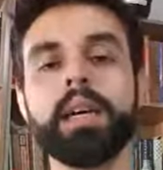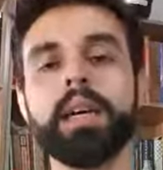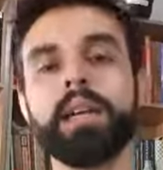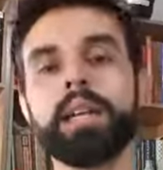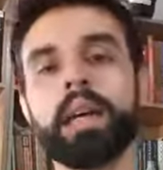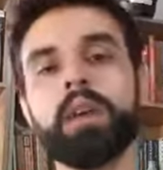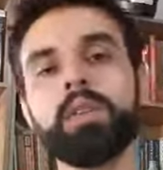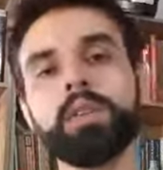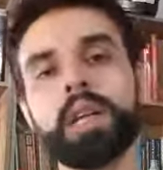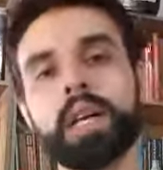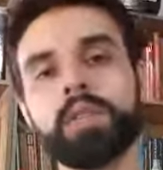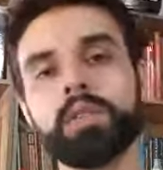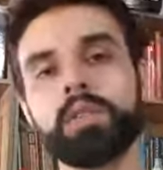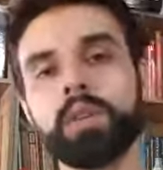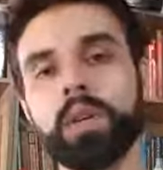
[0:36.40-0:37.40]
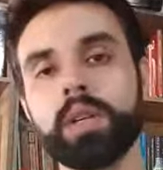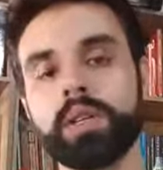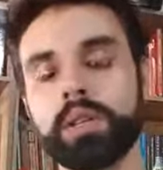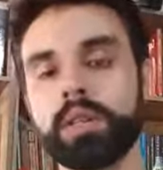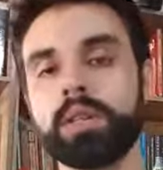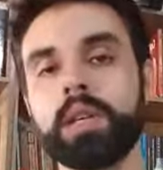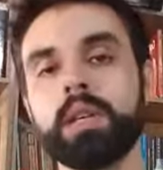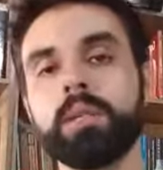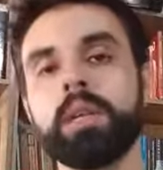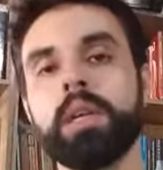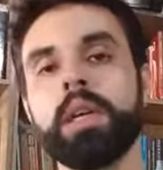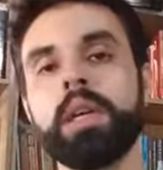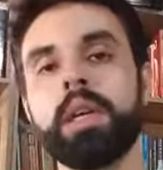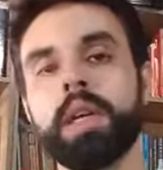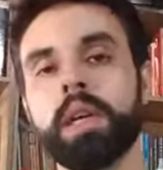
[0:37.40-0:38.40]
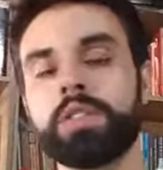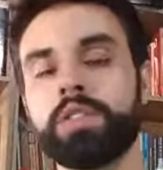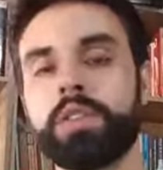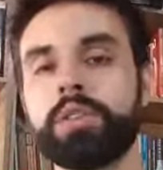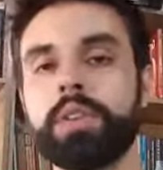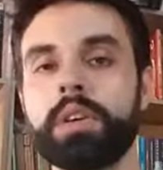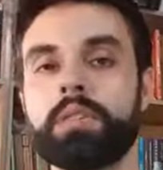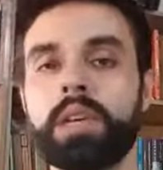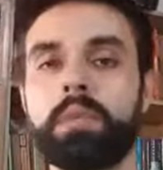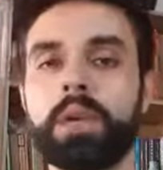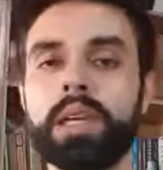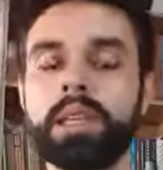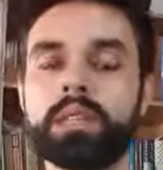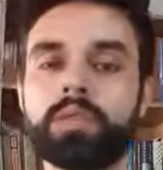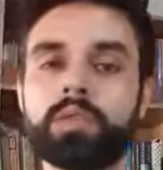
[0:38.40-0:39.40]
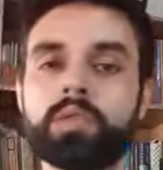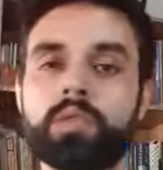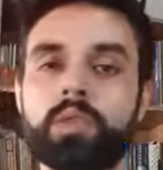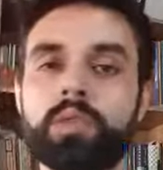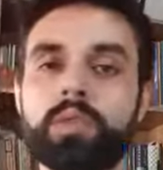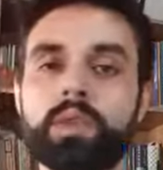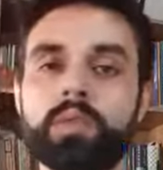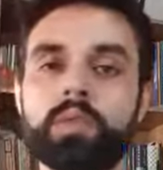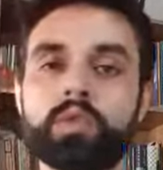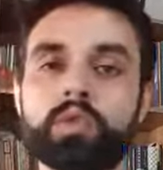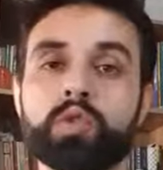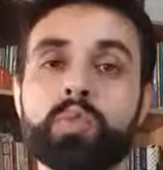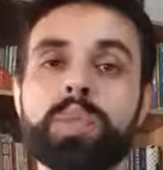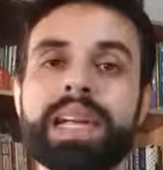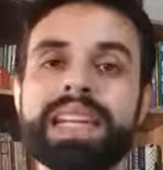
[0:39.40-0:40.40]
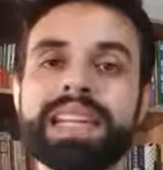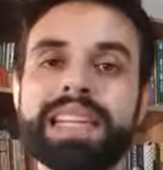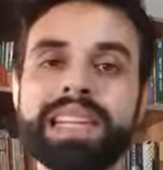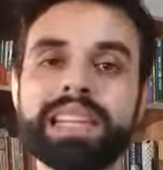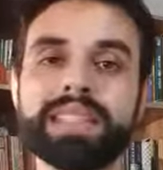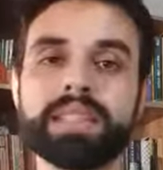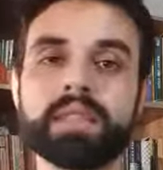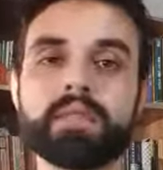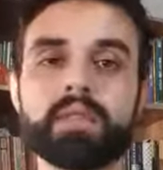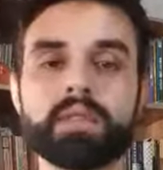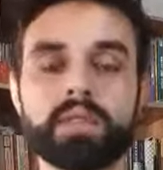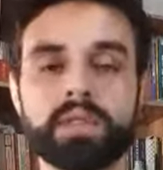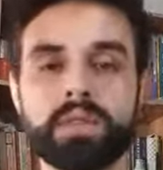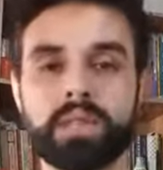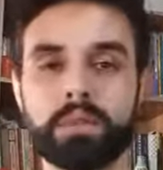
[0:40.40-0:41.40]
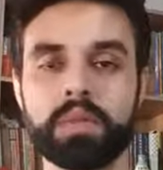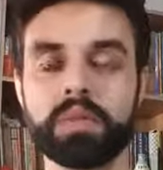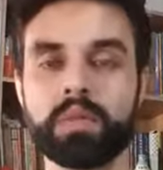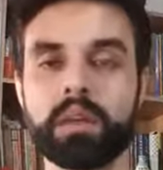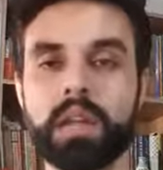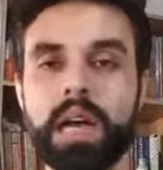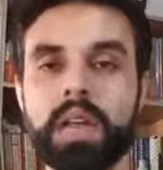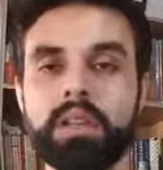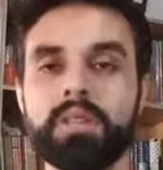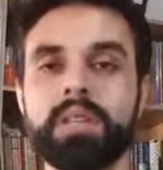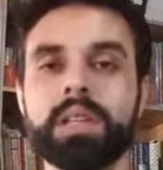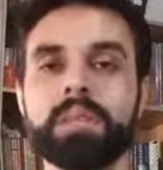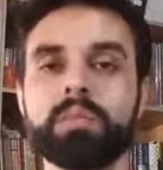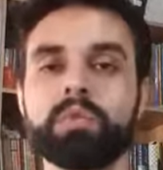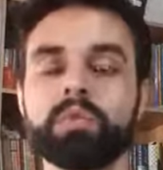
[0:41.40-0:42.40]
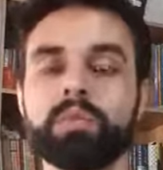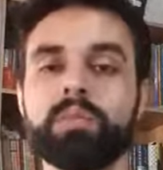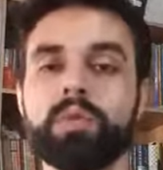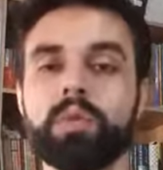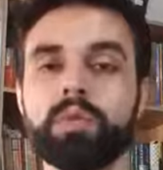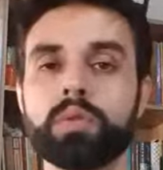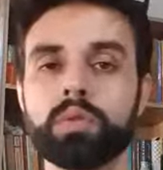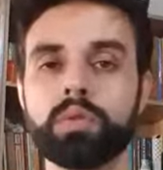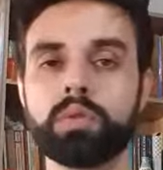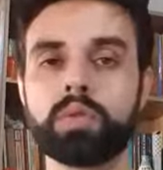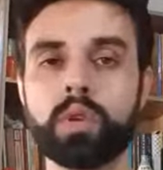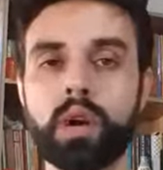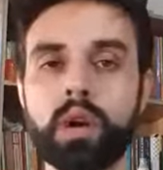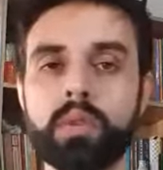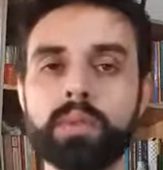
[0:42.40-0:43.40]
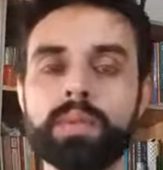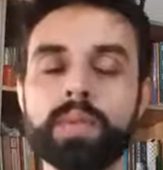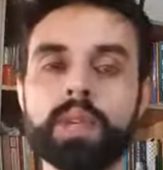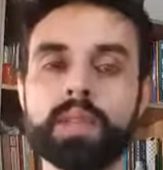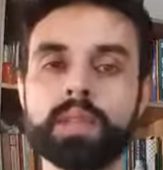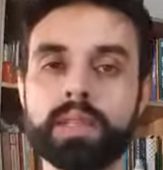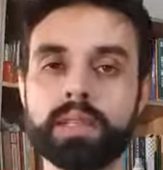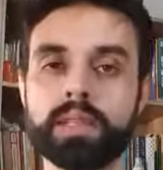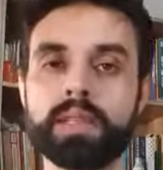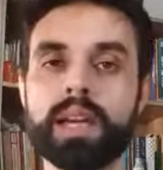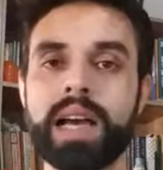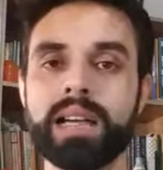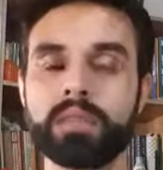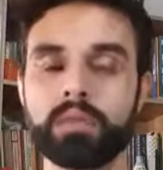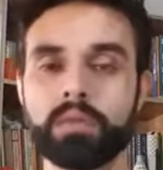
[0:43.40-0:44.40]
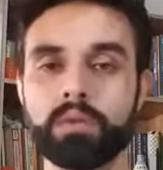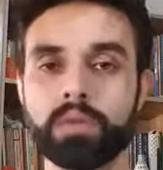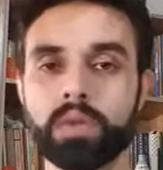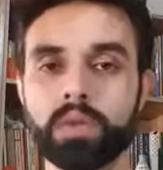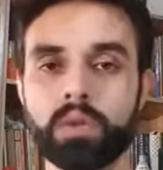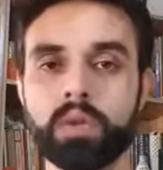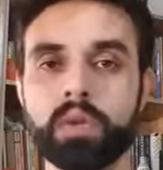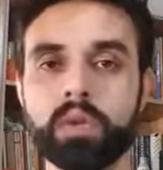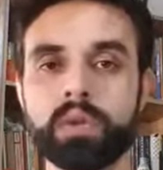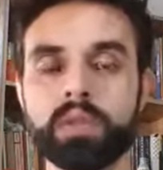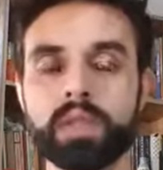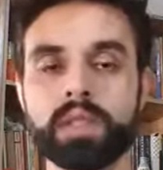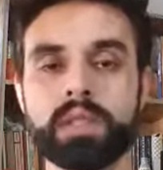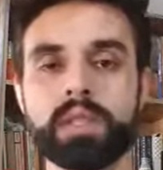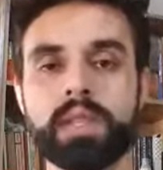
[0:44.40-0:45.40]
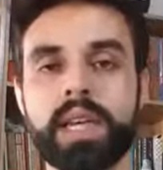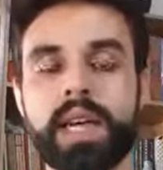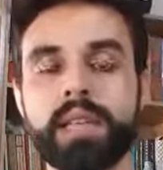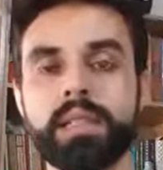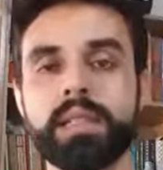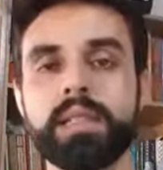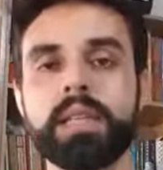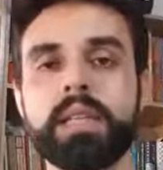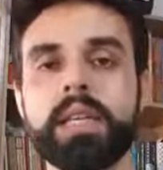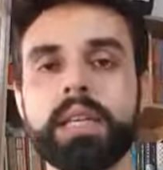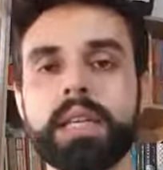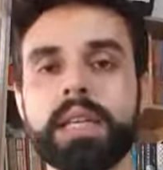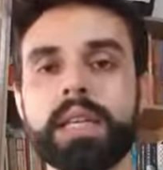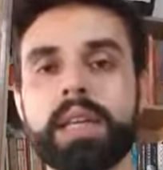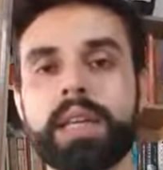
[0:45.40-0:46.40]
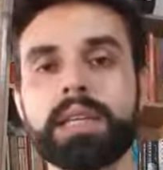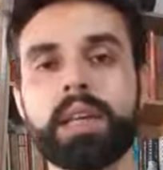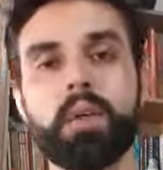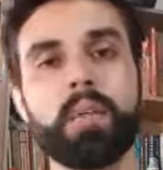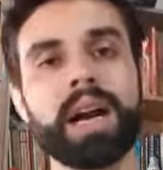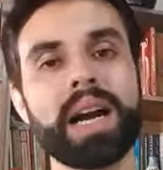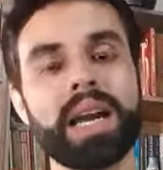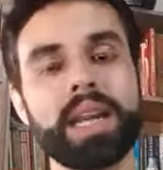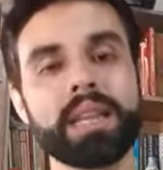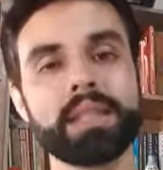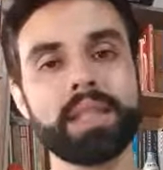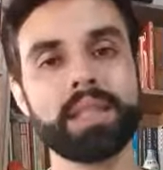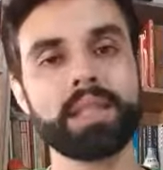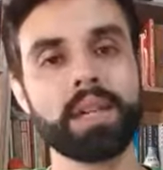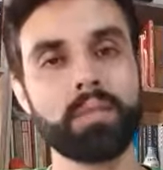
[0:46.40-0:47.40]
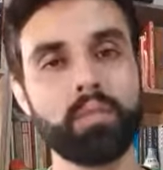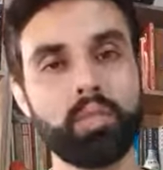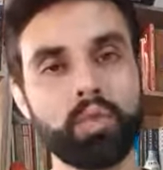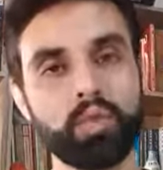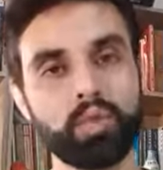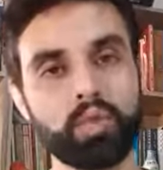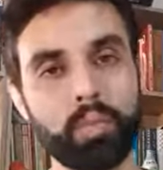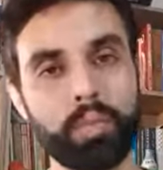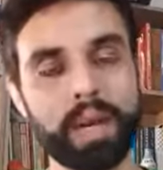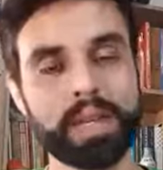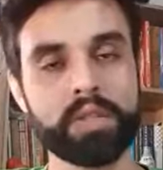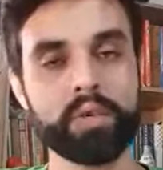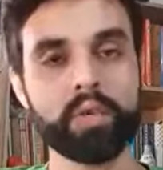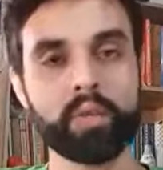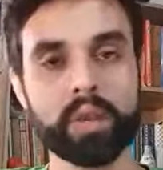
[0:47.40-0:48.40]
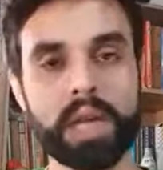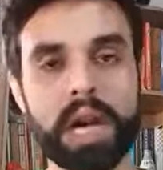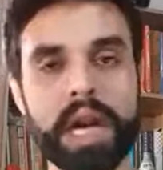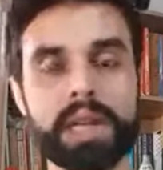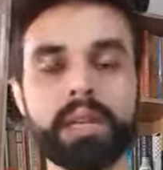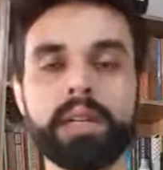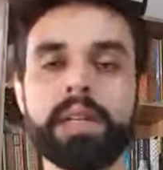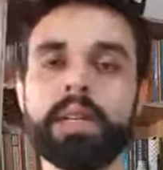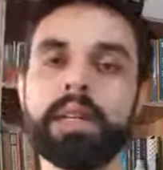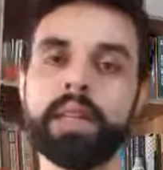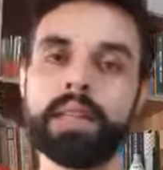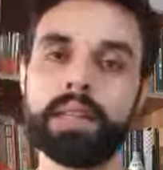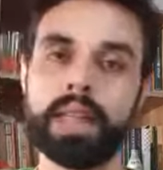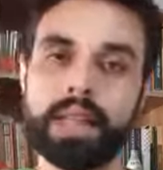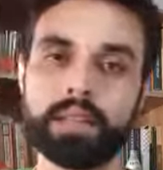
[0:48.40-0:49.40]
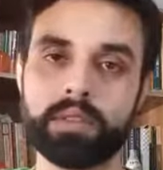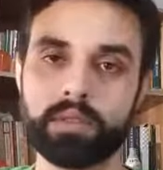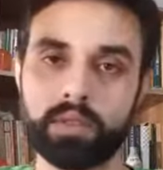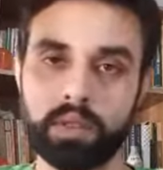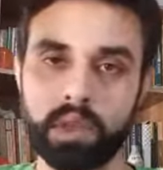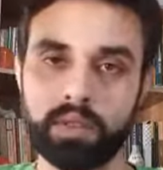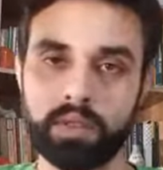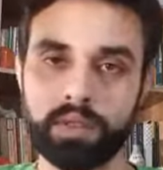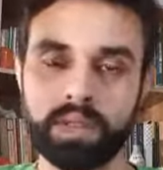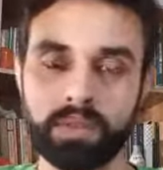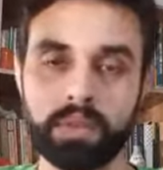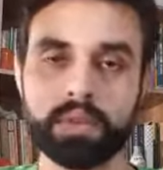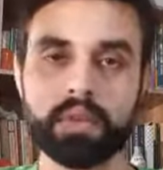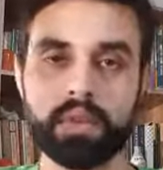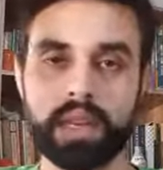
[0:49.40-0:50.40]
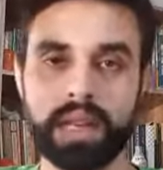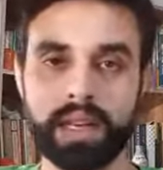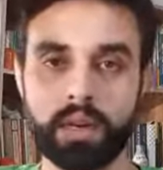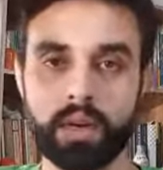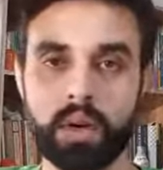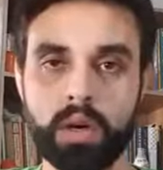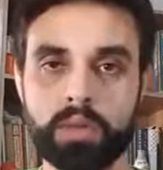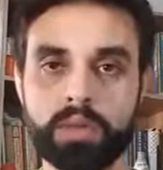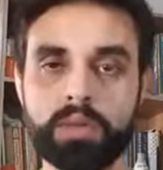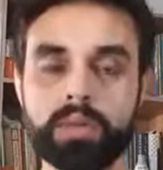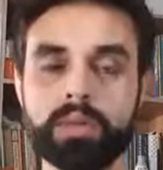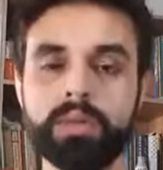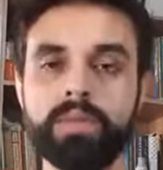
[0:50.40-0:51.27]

Na unidade 2, então, a gente veio trabalhando sobre os planetas do sistema solar e falamos um pouco do Sol, desse astro luminoso e etc., que ele tem uma característica muito particular dentro do nosso sistema solar, é lógico,